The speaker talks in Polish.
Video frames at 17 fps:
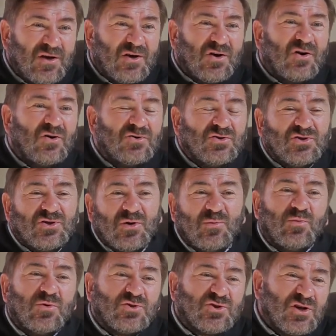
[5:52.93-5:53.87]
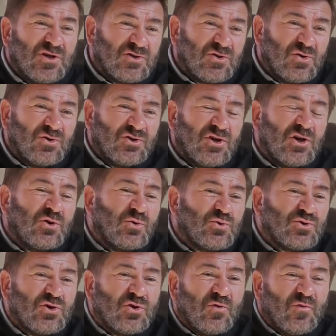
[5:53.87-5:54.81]
goście, bo często ci,
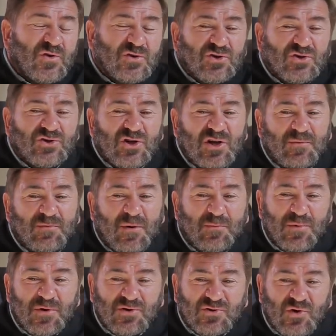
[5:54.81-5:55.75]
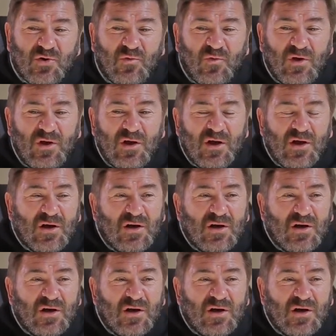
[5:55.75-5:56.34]
którzy towarzyszyli papieżowi,